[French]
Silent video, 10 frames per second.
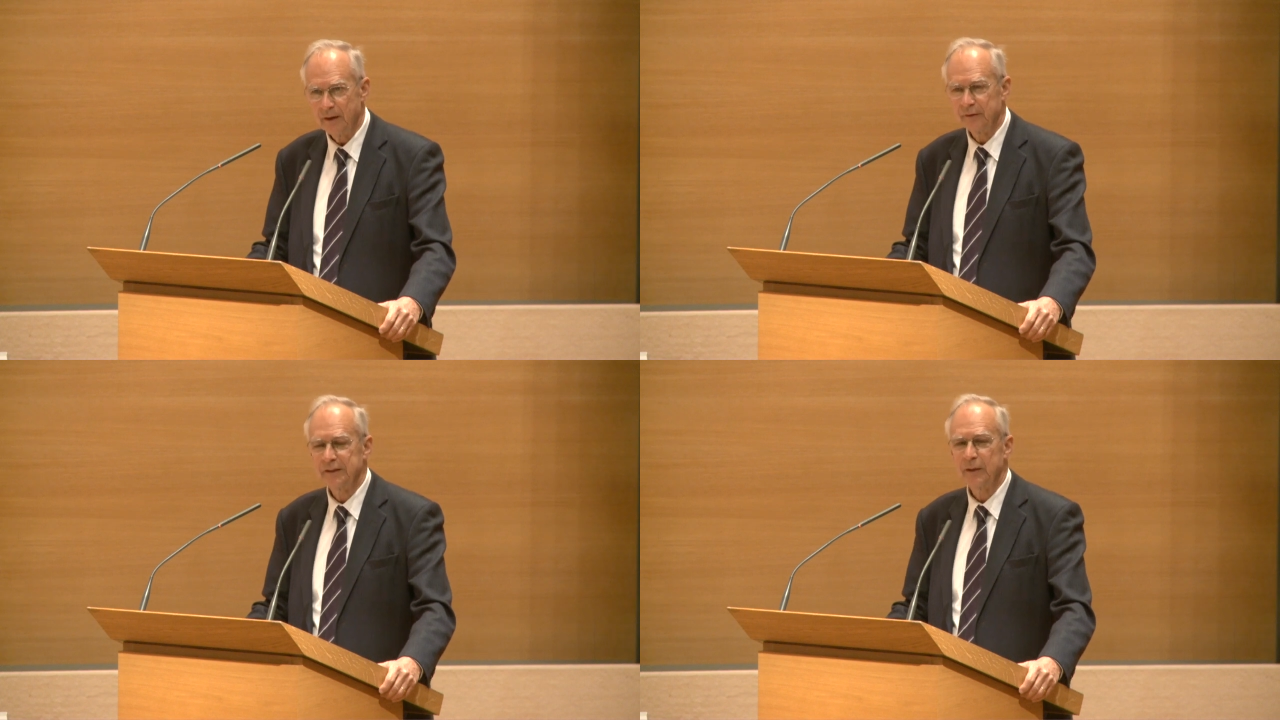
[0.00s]

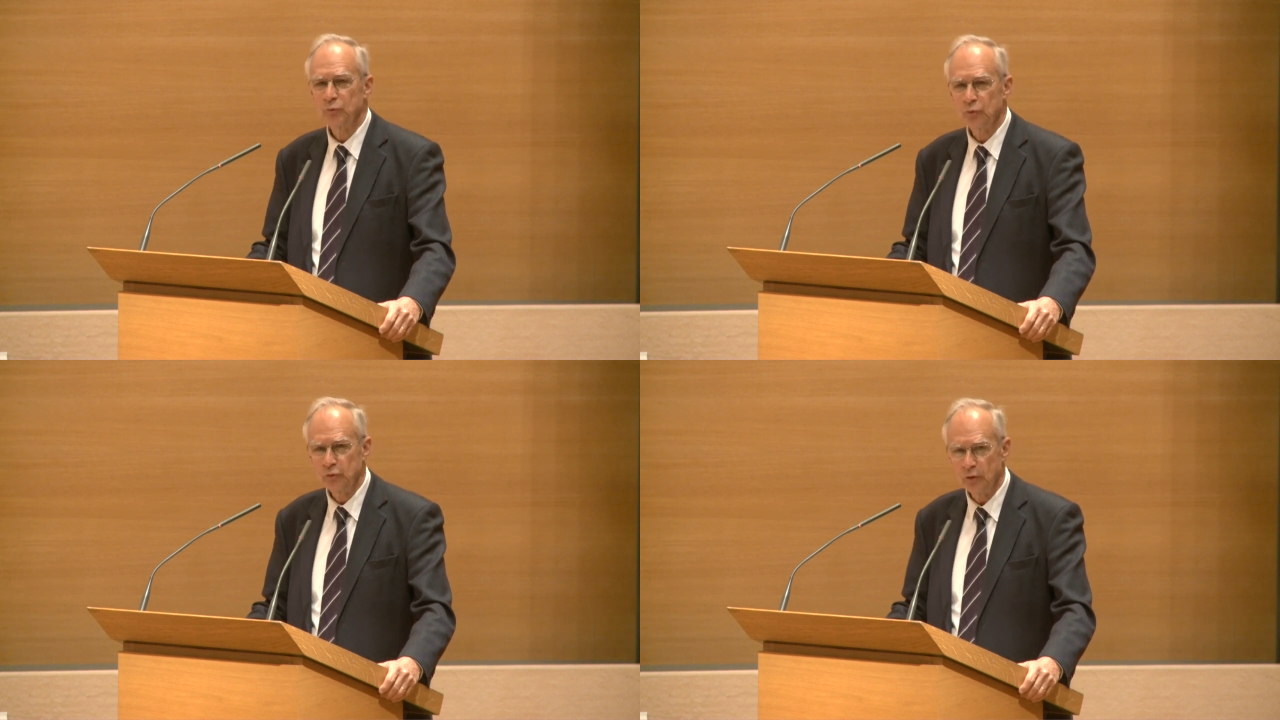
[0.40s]
en
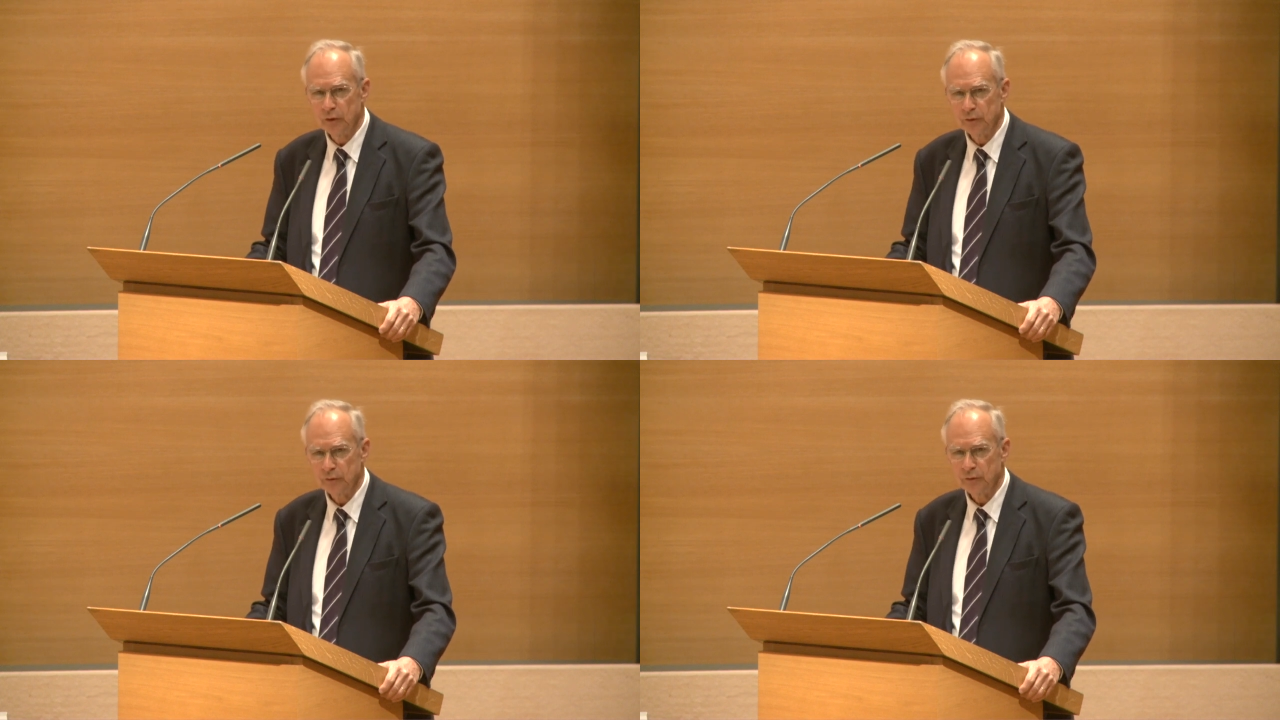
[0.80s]
termes
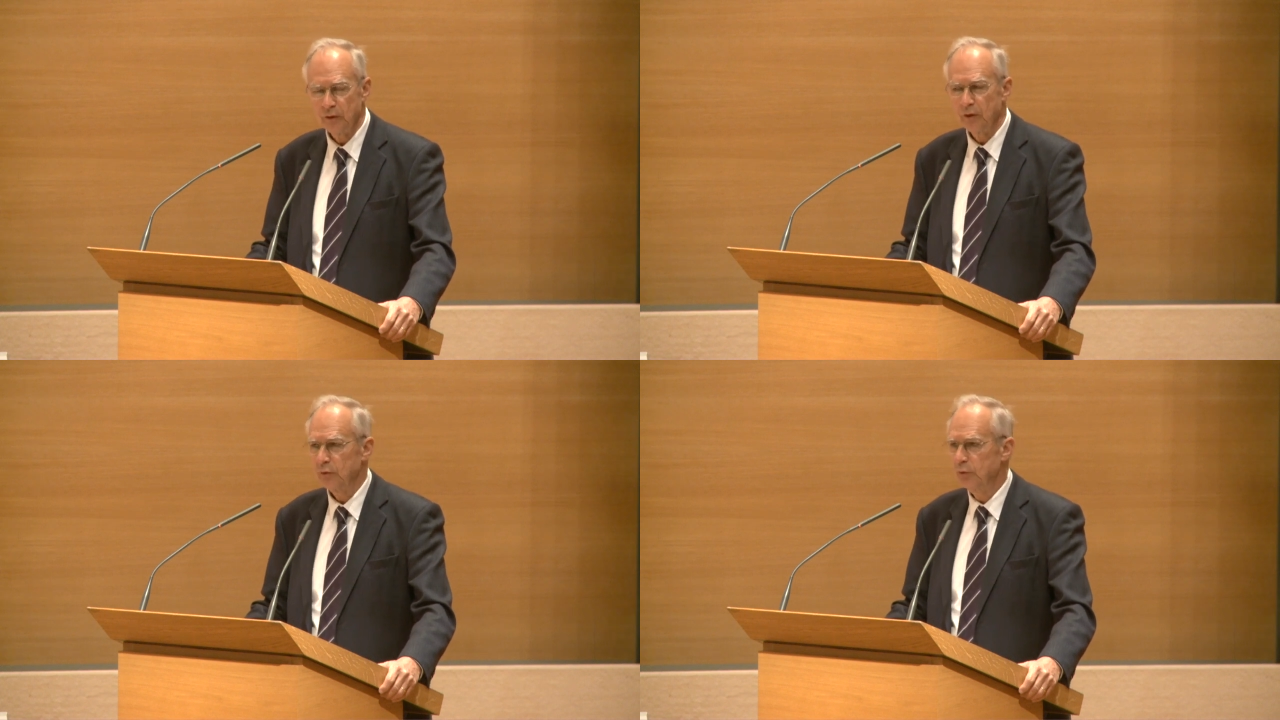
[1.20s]
d'audience
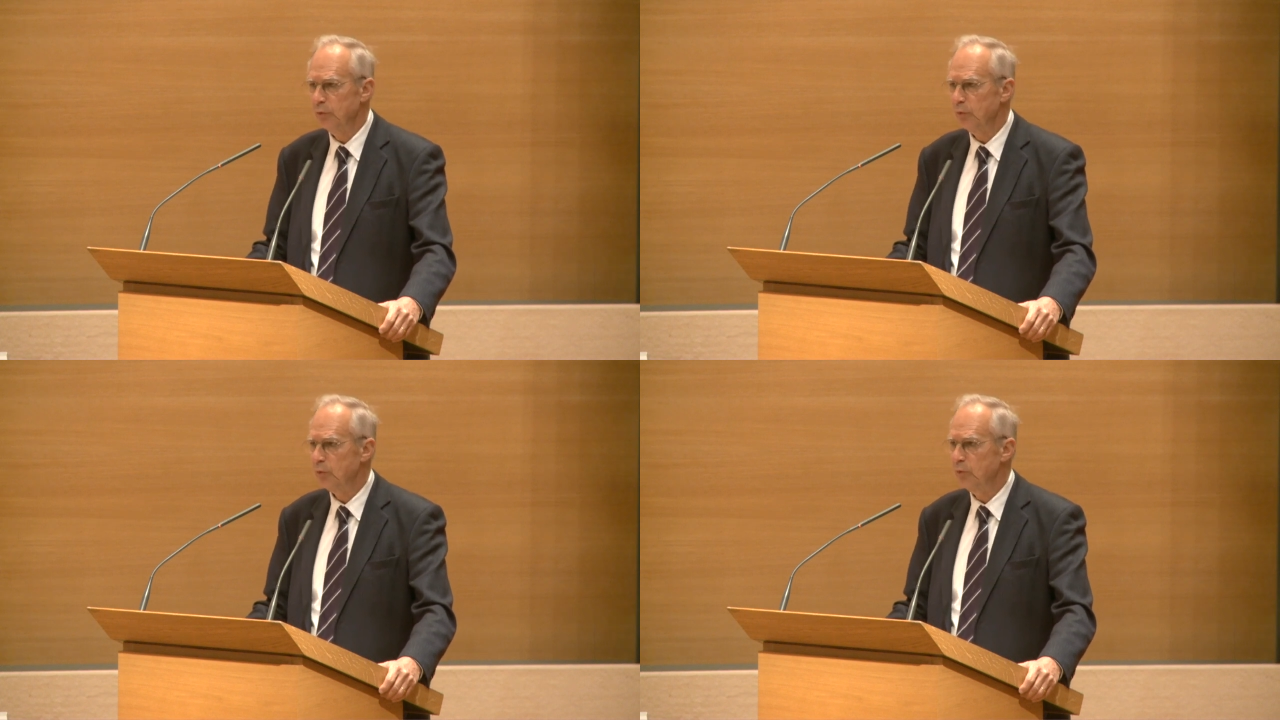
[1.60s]
de
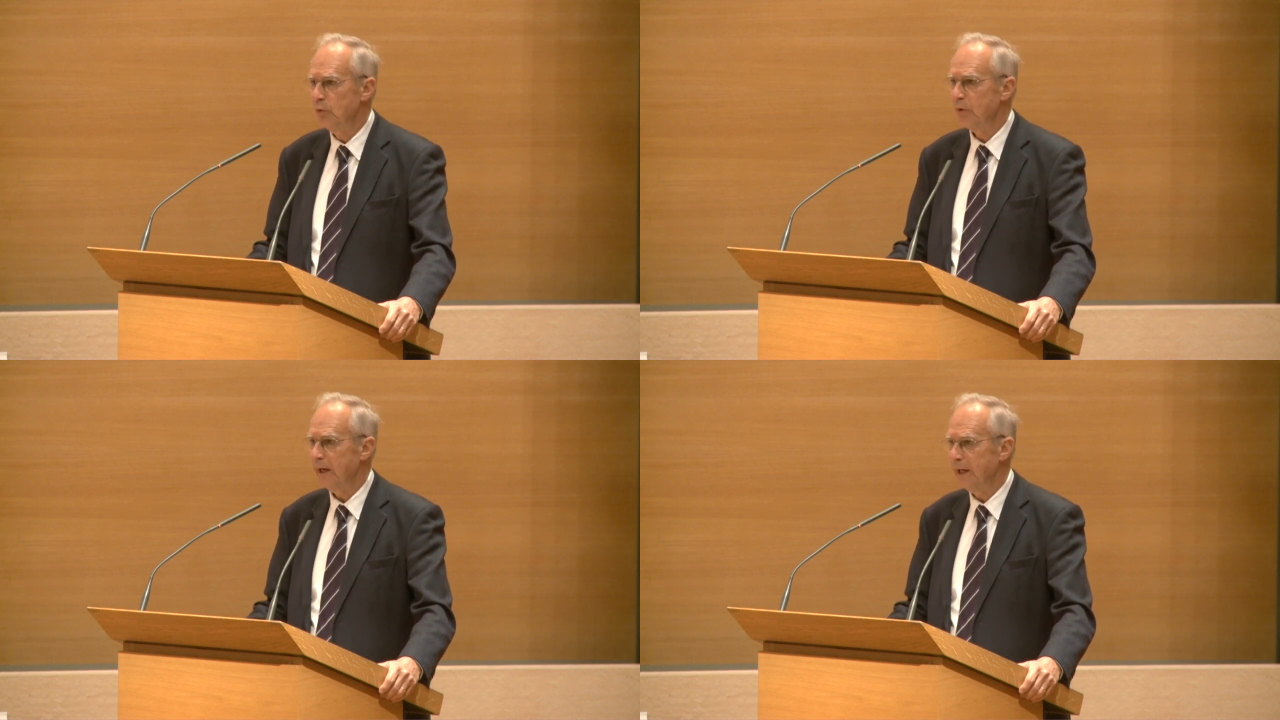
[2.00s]
nos
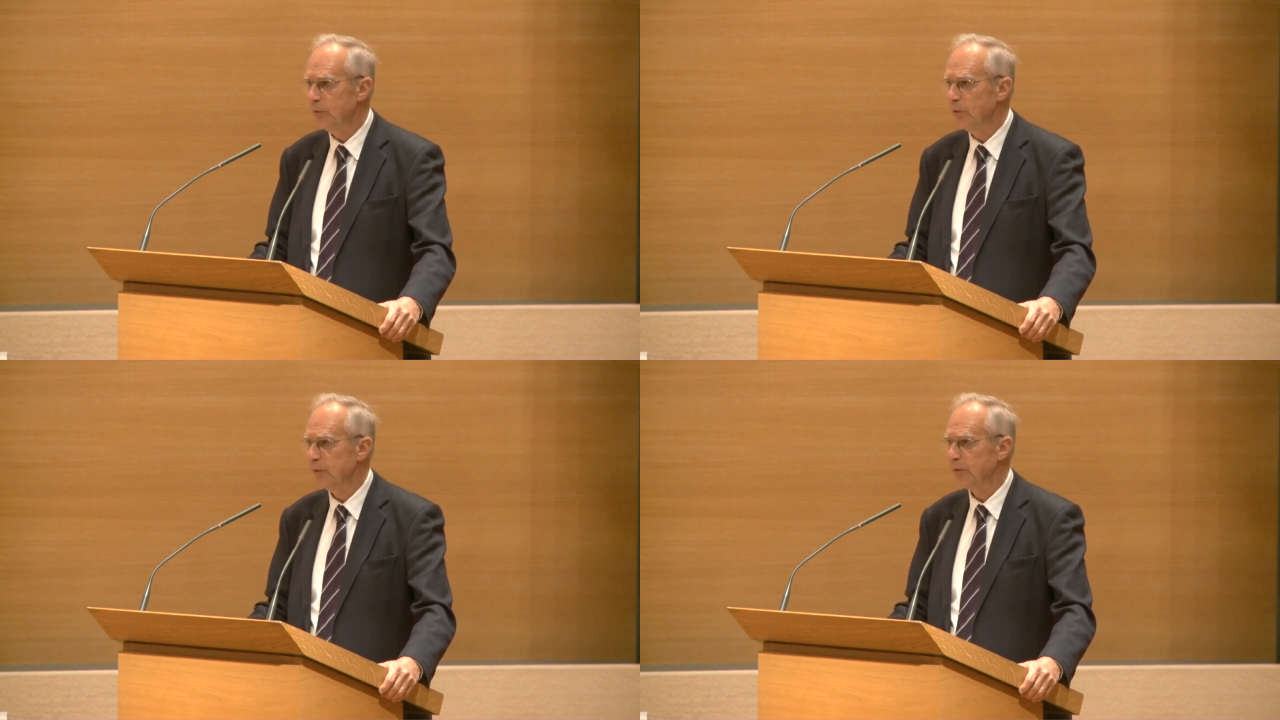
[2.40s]
cours et
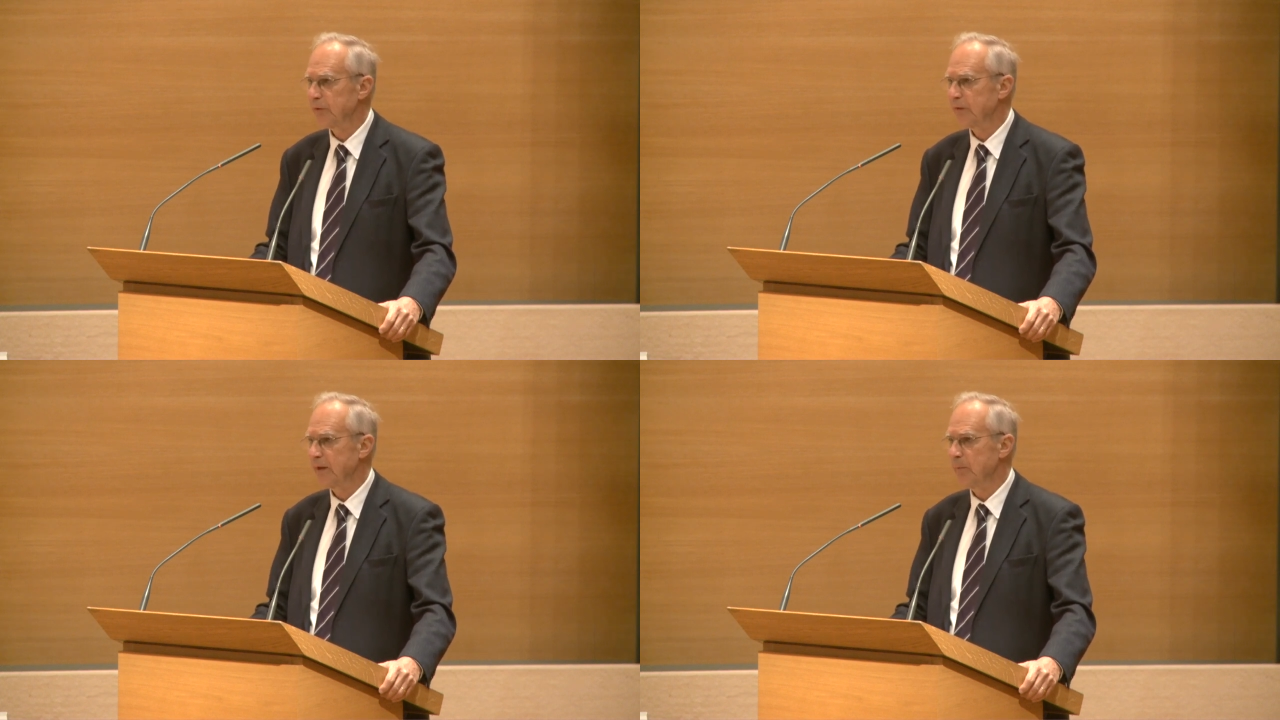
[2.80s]
de nos
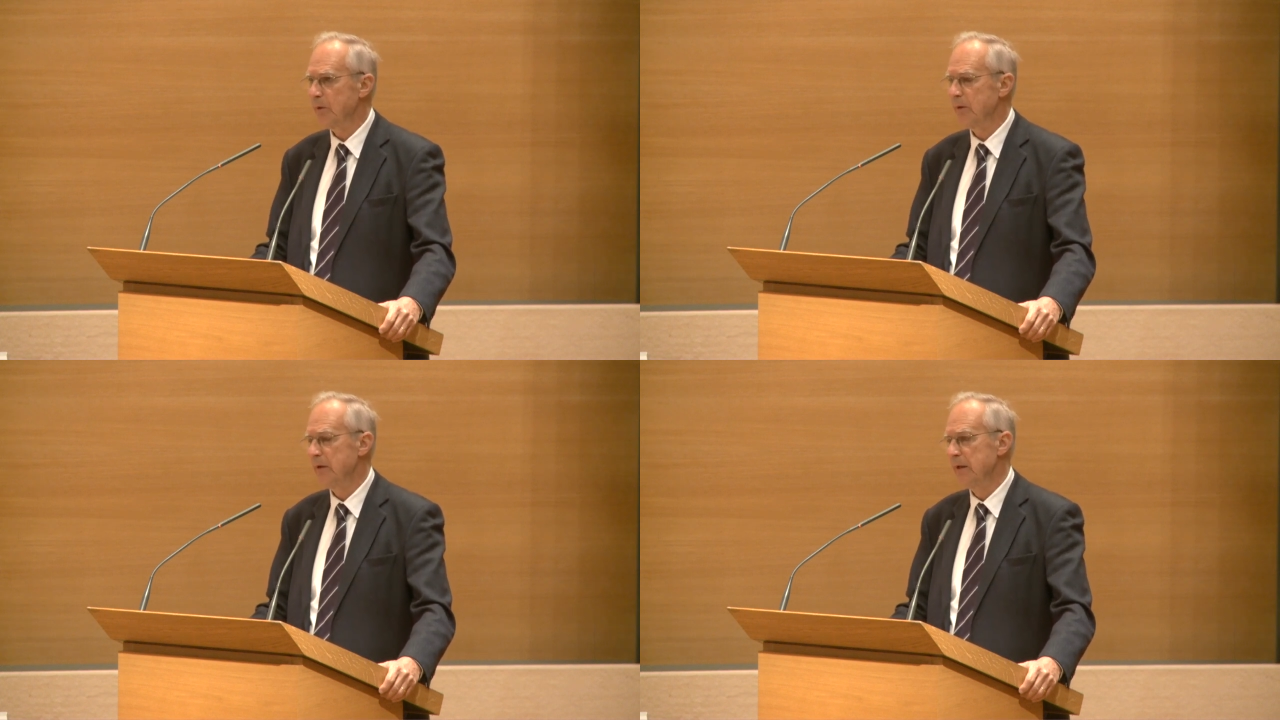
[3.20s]

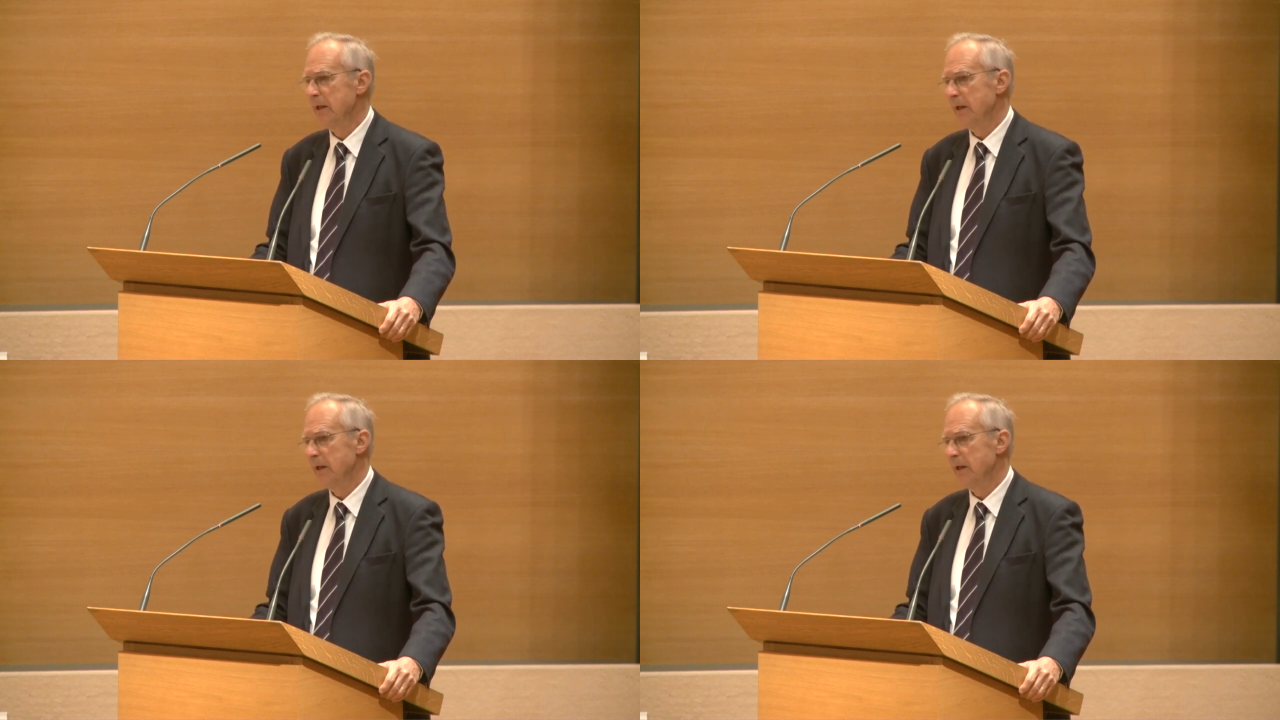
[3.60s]
enseignements